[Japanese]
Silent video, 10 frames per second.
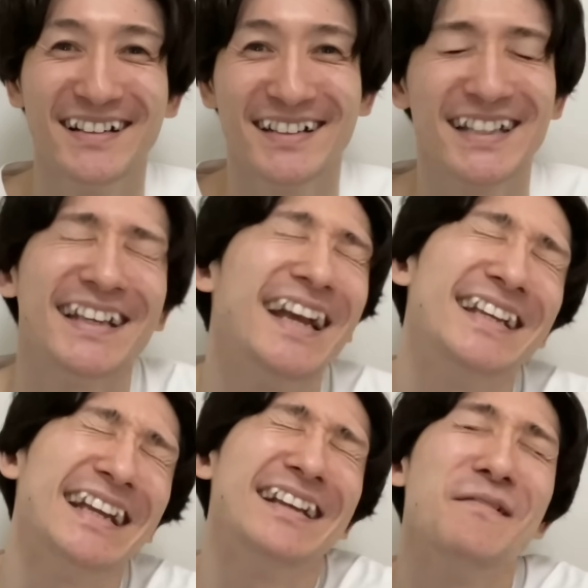いやいや
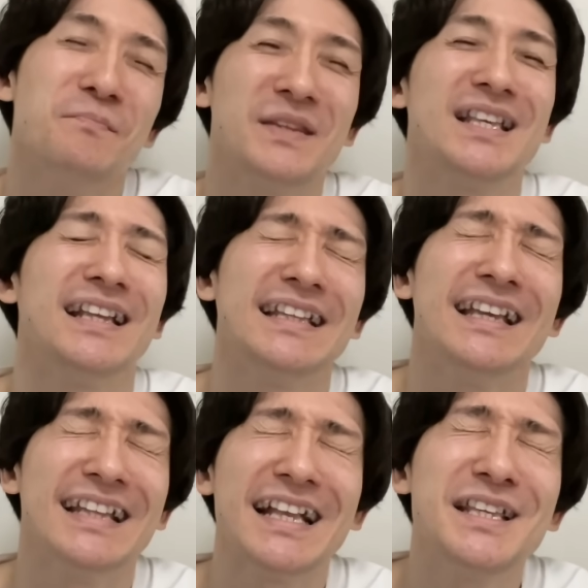いや、
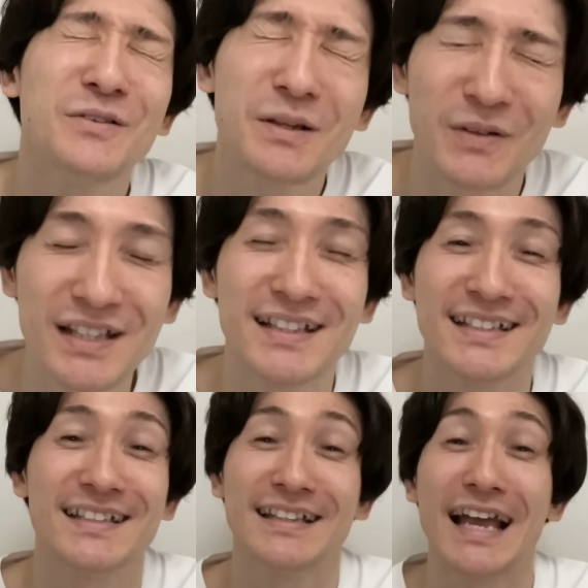何色でもいいって、
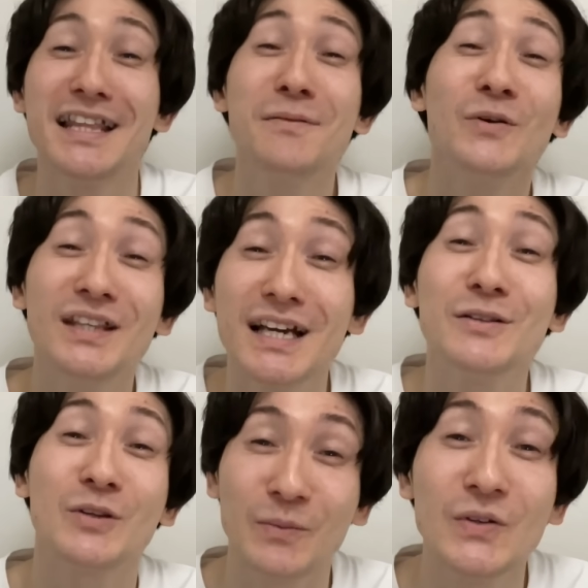じゃあ何でも似
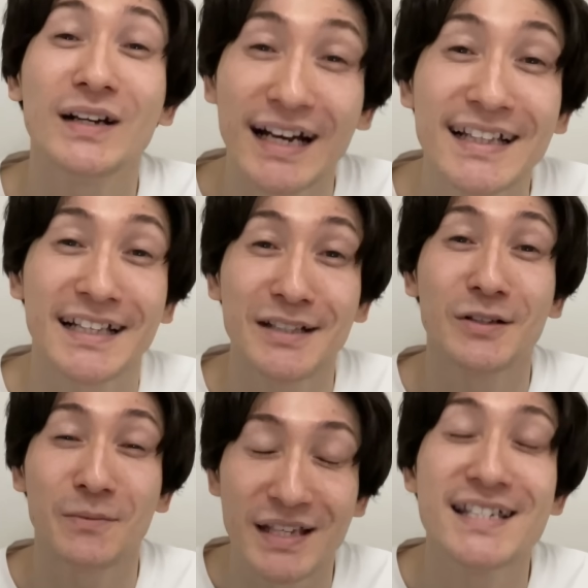合うと思うから何
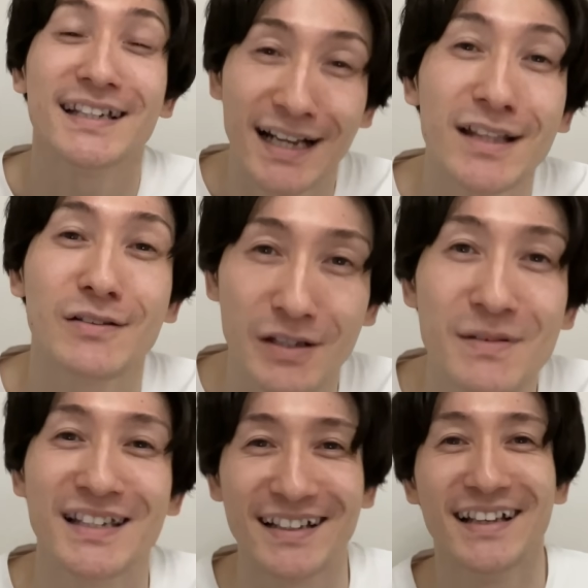色でもいいんじゃないっていう意
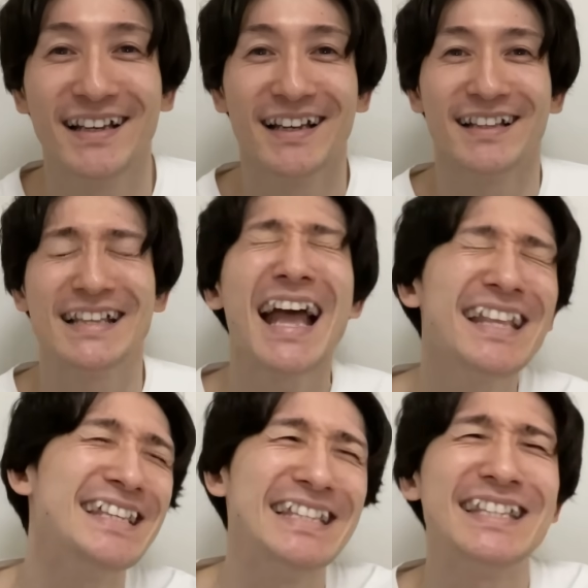味じゃん。
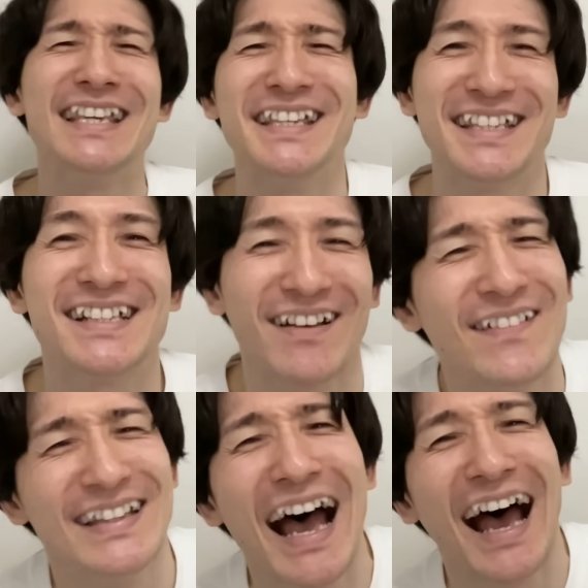何いちいちそんな